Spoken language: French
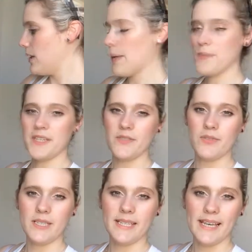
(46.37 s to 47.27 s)
la petite
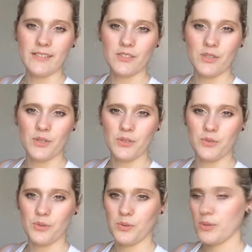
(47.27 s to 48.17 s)
vignette
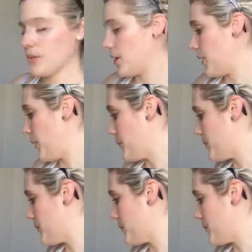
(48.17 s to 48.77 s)
de. Euh,